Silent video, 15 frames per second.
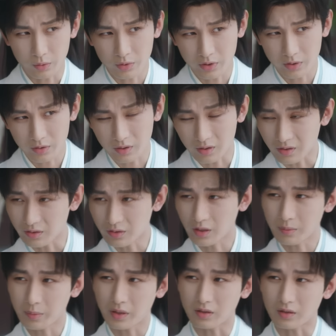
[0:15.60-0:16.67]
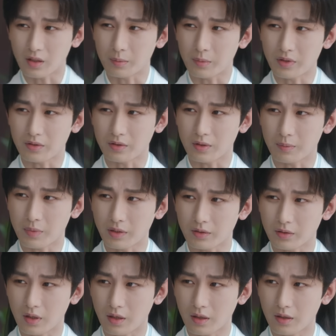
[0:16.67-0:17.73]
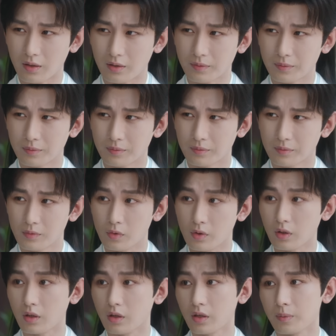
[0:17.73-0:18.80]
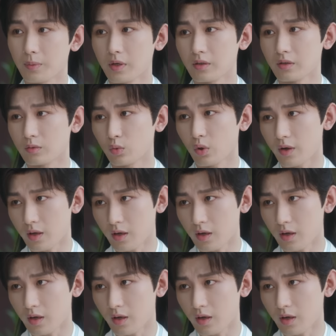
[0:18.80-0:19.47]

Bây giờ trưởng môn phái Linh Sơn đã bị giết, ta có thể giúp